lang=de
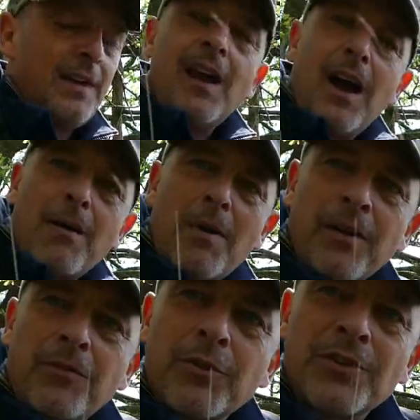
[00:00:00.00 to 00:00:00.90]
Ja, aber
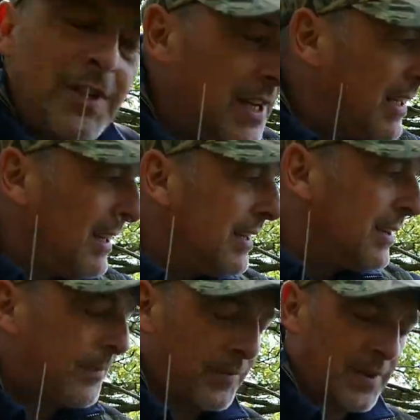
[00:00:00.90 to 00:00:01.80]
hat funktioniert.
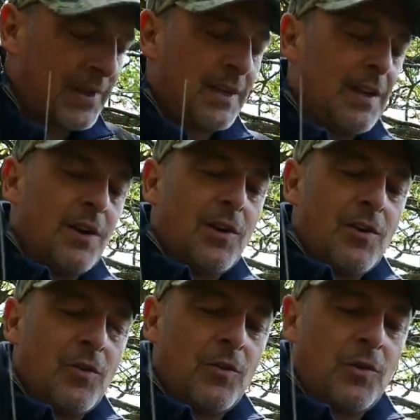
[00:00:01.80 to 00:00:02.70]

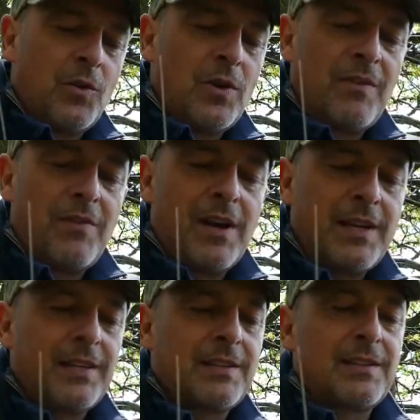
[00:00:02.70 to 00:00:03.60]
Und Köder war
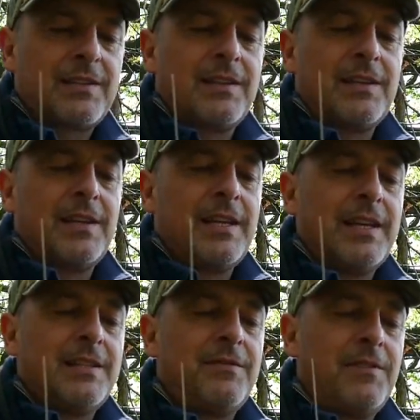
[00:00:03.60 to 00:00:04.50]
jetzt äh, der
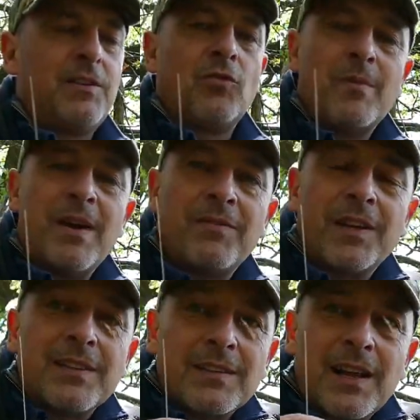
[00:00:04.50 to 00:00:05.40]
Jensi Phantom F,
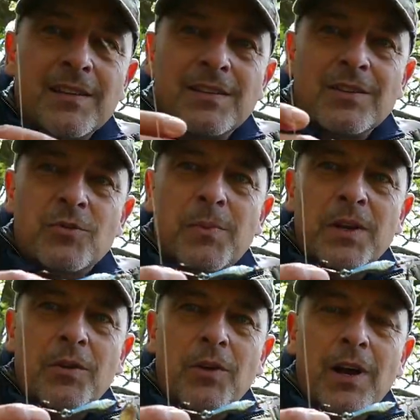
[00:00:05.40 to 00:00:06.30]
der ist als
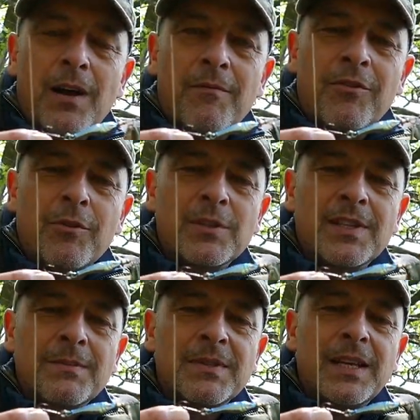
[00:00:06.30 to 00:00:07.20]
Spinnköder am Fluss,
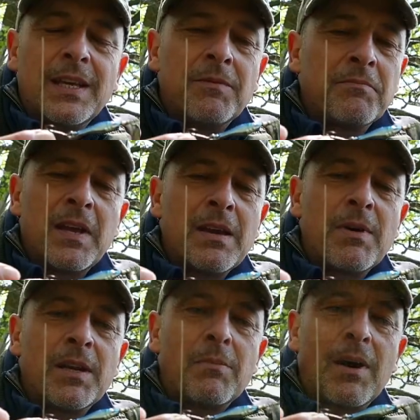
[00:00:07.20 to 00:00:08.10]
am See immer
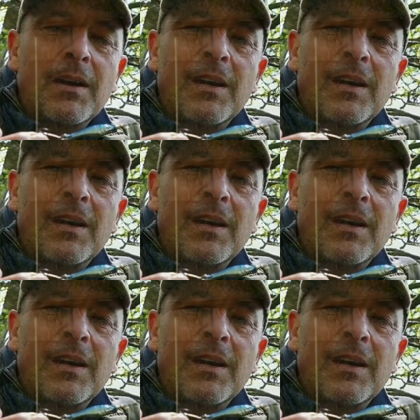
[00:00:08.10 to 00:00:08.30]
eine Bank,